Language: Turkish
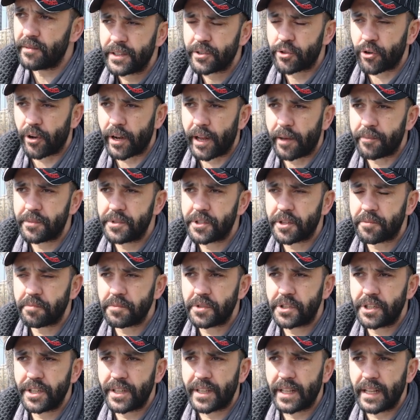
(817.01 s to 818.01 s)
Söylenmeyecek
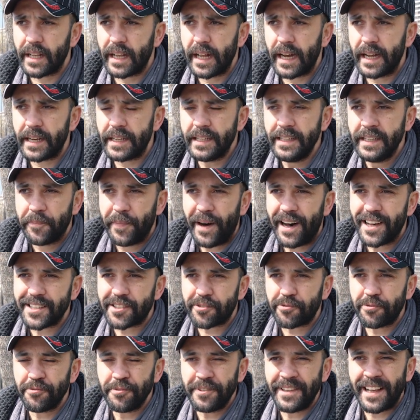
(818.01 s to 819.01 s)
bir şey değil yani.
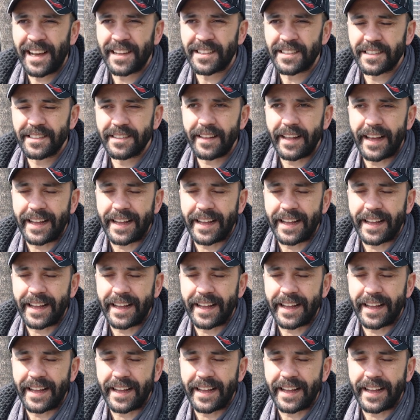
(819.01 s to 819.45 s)
Bazı günler